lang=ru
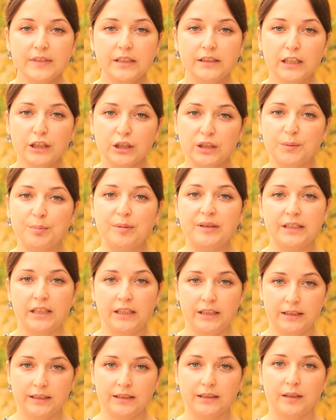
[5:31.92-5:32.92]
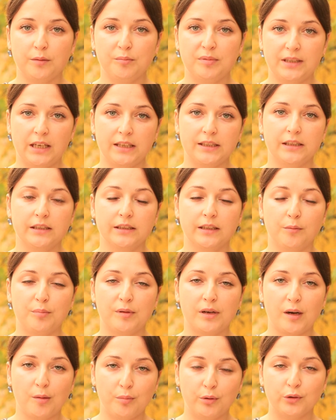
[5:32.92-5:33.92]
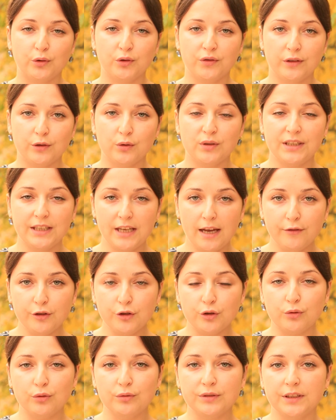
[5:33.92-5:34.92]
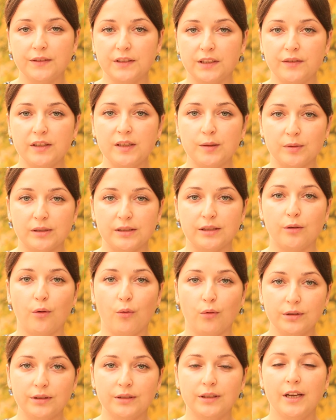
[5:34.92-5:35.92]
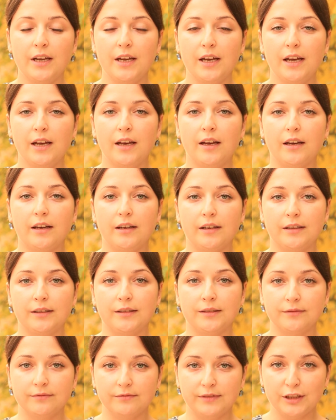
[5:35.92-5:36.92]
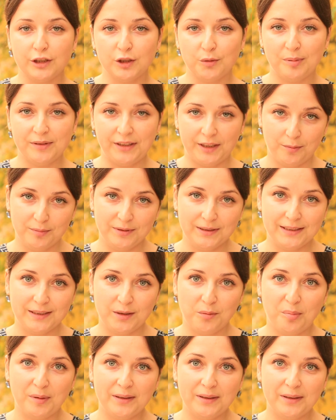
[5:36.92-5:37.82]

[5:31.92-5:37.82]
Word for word: Наши специалисты обязательно проработают вашу заявочку, вне зависимости от э, ваших потребностей.